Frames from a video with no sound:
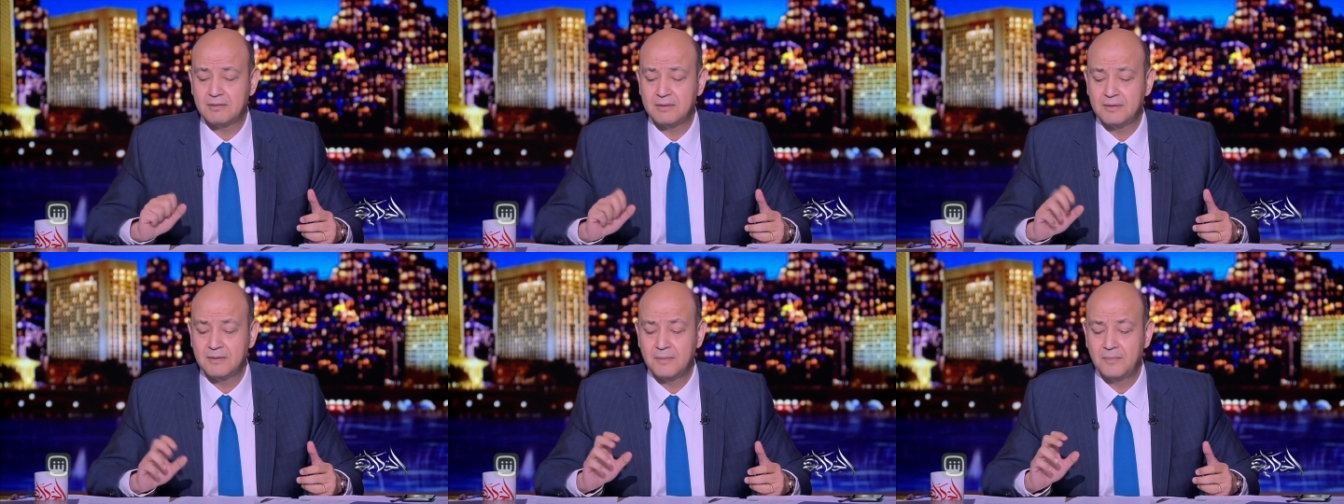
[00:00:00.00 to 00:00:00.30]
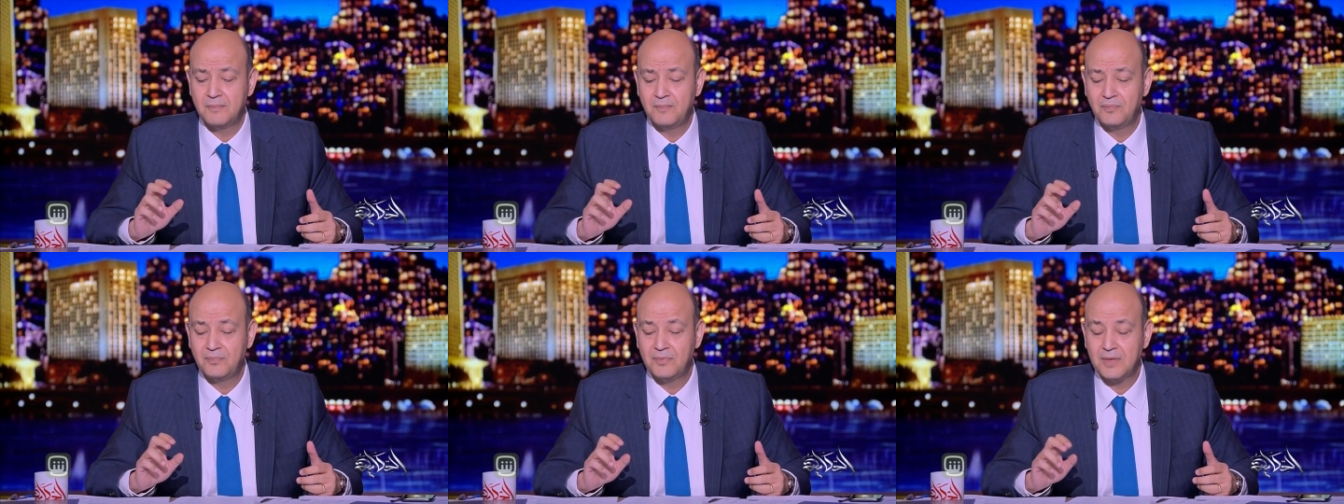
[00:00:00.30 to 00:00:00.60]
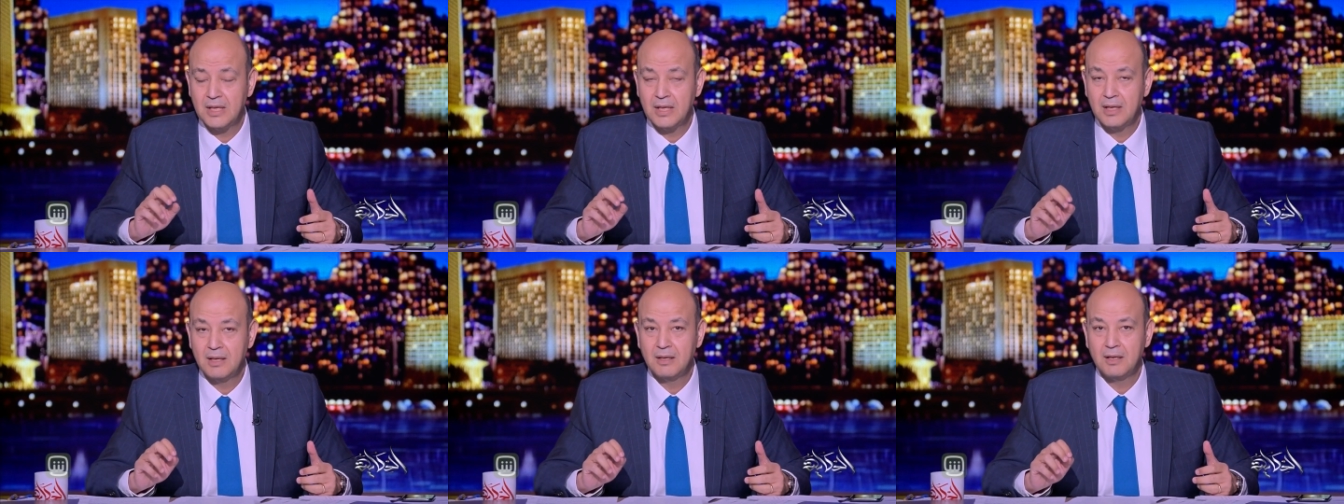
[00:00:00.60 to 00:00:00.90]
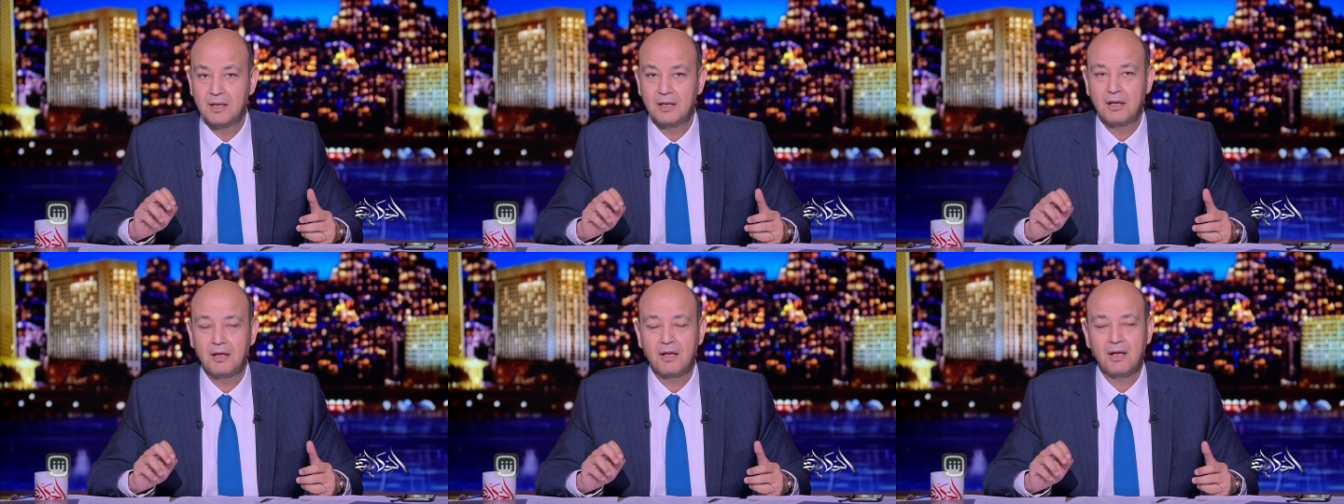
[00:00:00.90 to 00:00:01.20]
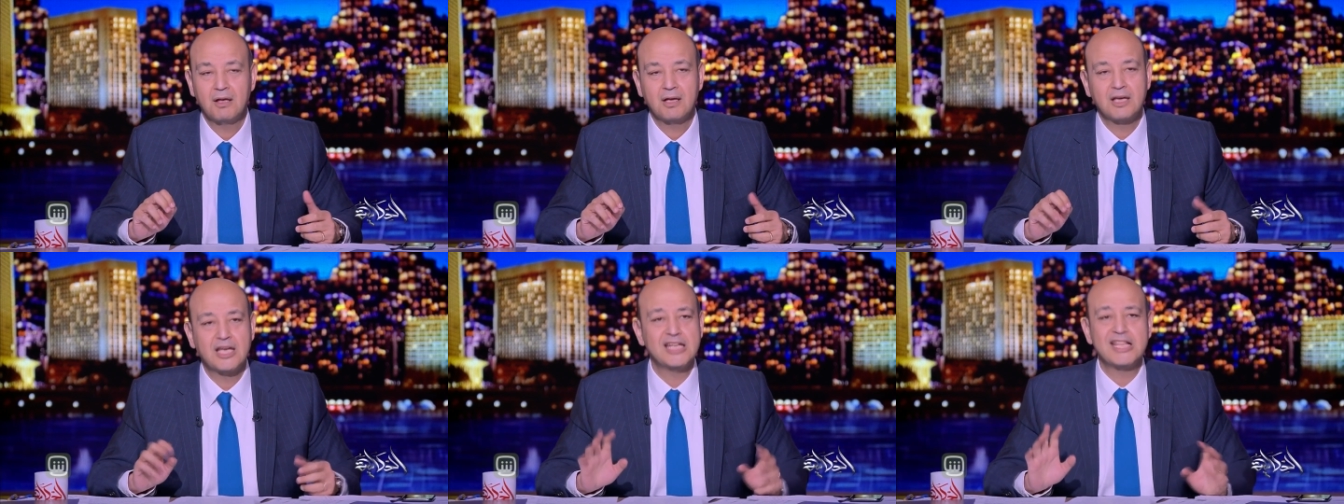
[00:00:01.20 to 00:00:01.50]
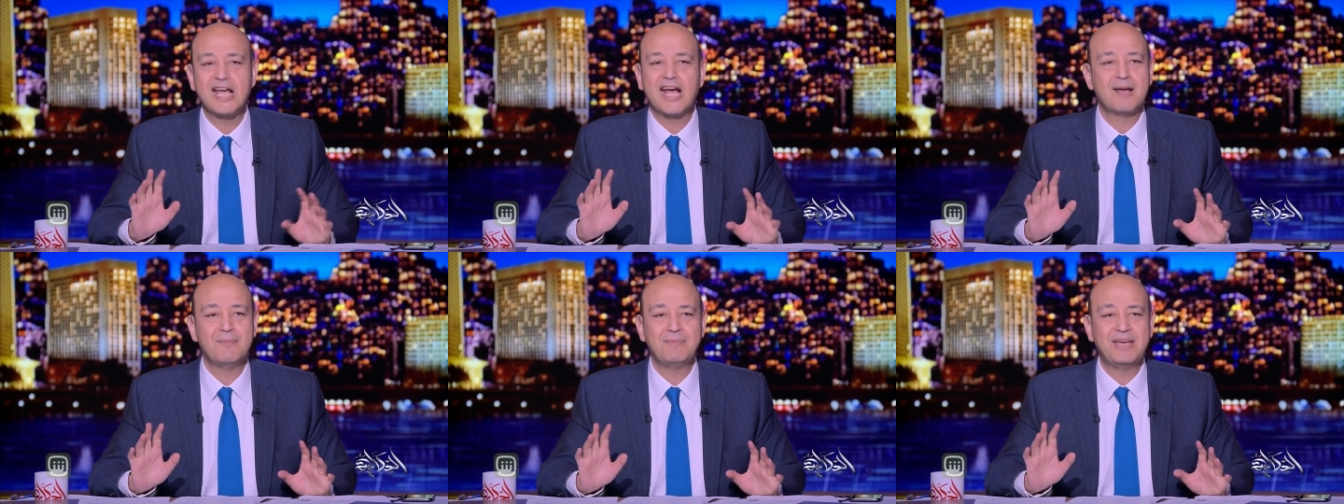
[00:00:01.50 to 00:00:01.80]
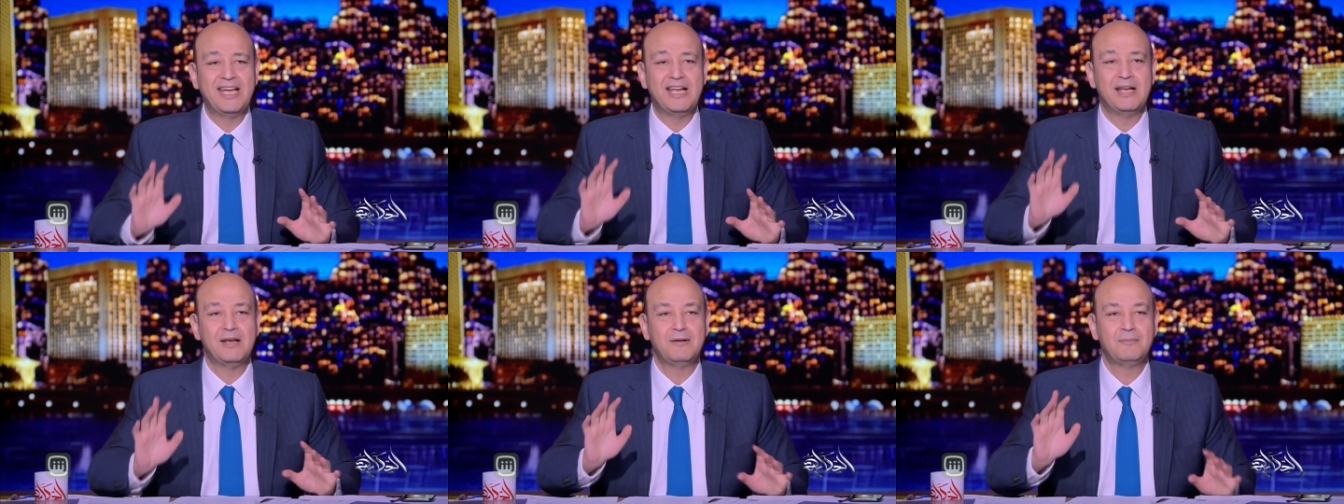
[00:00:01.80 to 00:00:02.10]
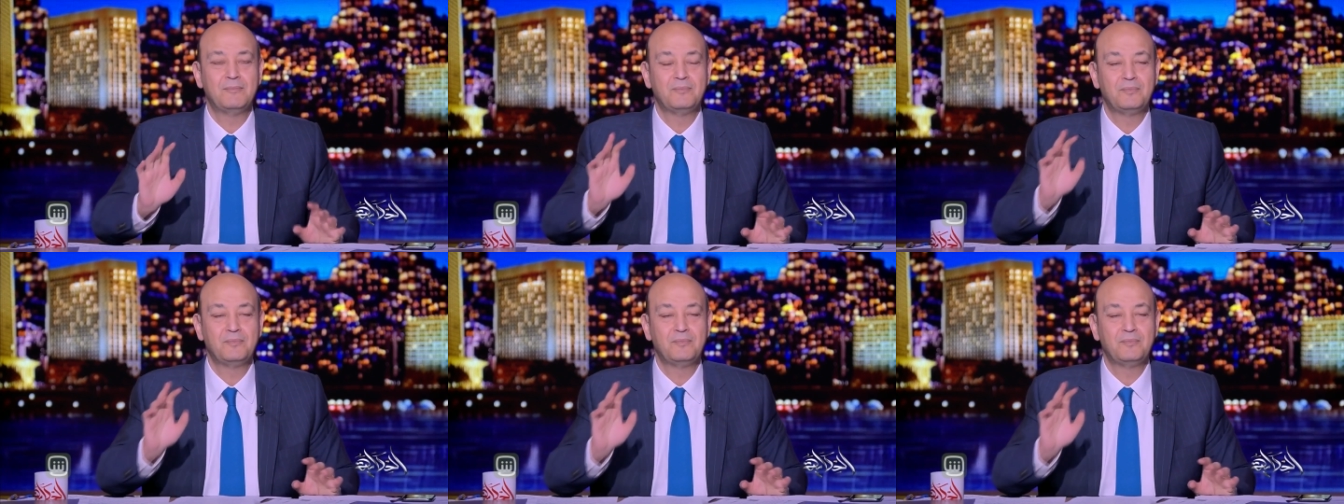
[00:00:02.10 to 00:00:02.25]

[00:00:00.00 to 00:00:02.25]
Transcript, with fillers: كده كده فندم كويس كده جميل